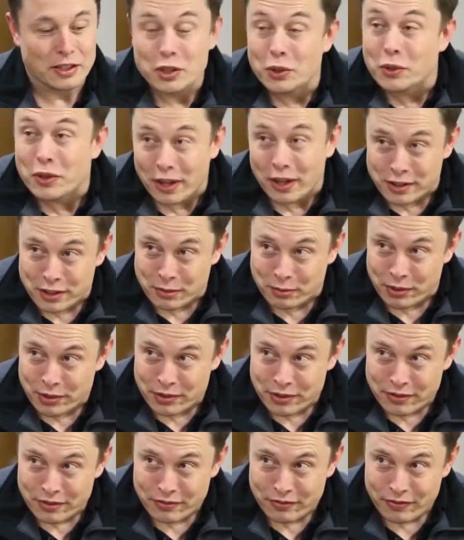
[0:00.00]
так.
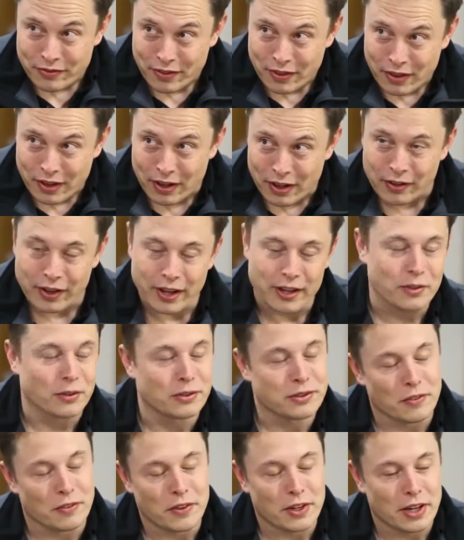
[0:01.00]
Может, в идеале
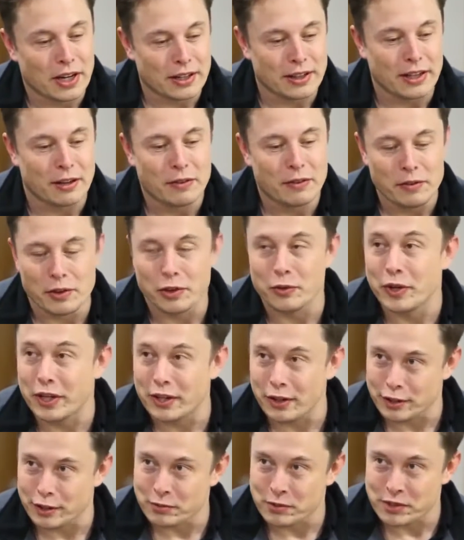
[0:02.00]
трех новых.
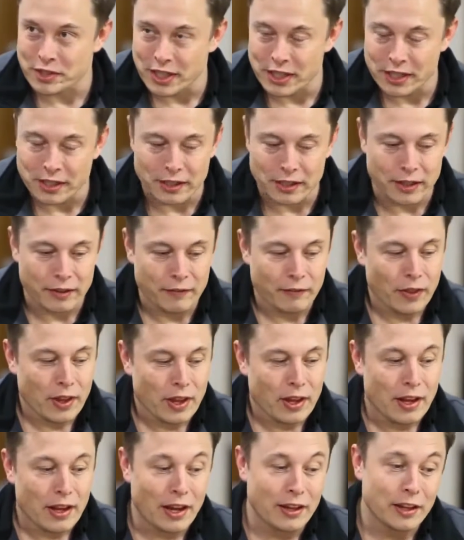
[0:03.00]
Потом
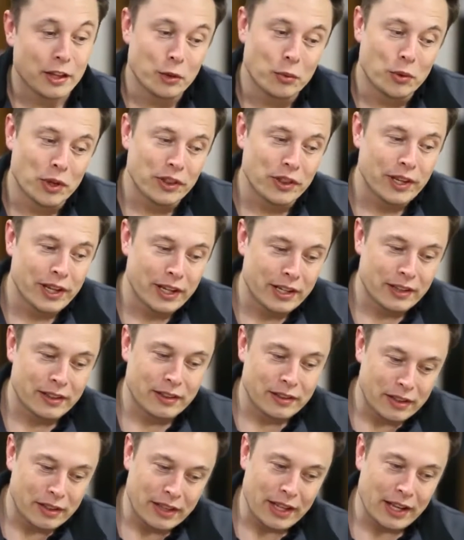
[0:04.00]
вы хотите, чтобы это
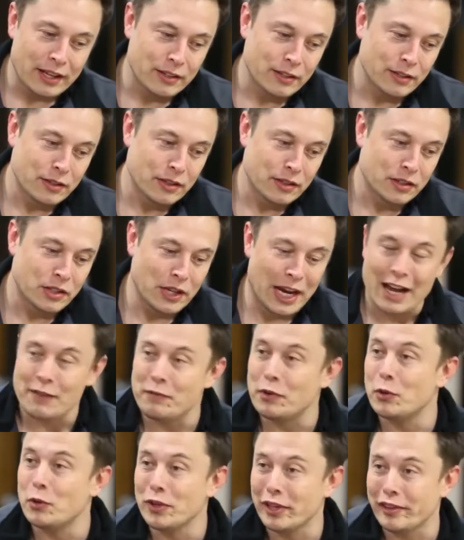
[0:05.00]
происходило очень быстро?
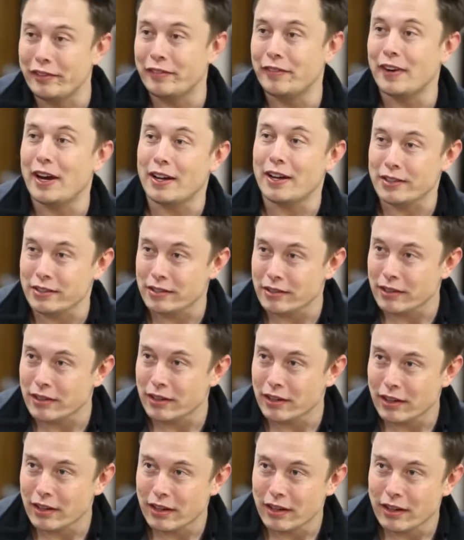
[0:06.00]
И можно,
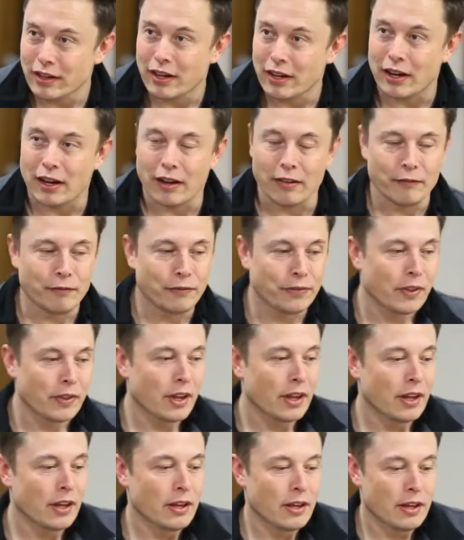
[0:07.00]
наверное, смоделировать
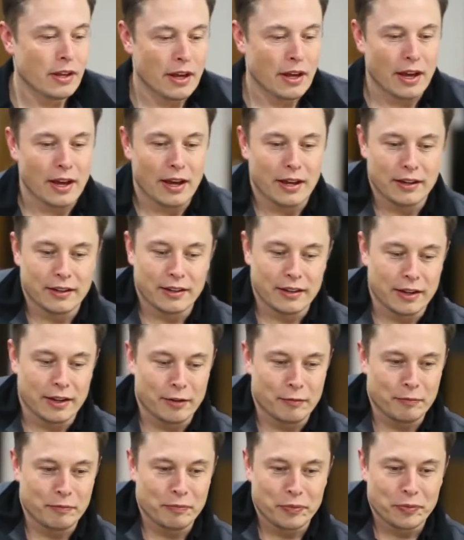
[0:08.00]
это как рост бактерий
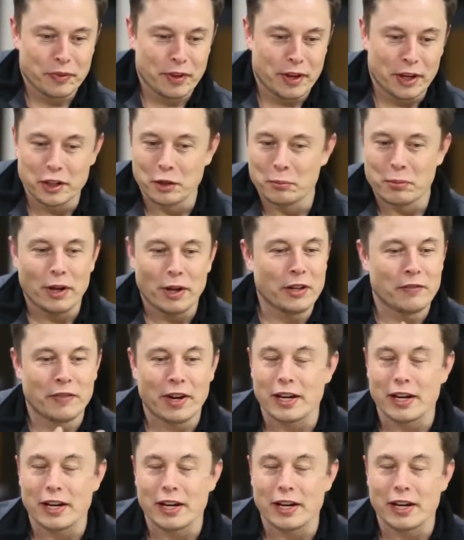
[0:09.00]
в чашке Петри.